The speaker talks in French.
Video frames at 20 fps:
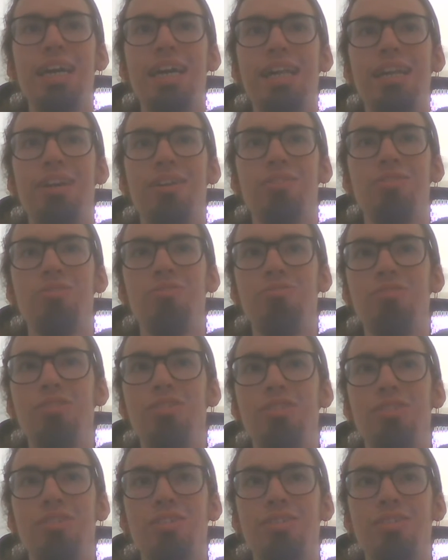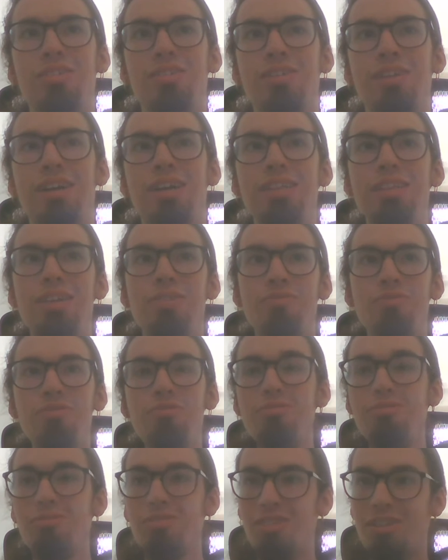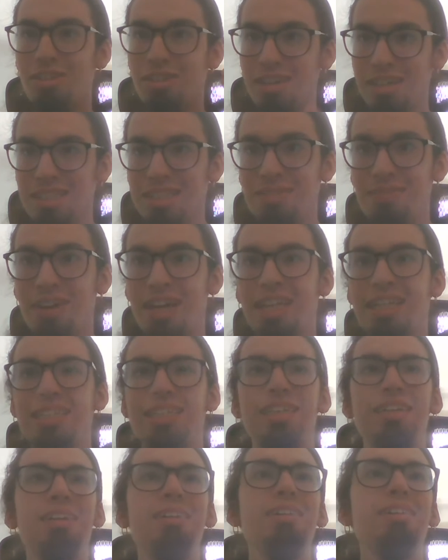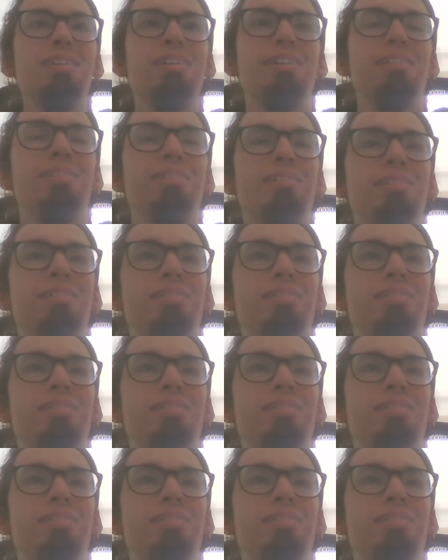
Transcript: Alors donc, euh, rendez-vous lundi 20h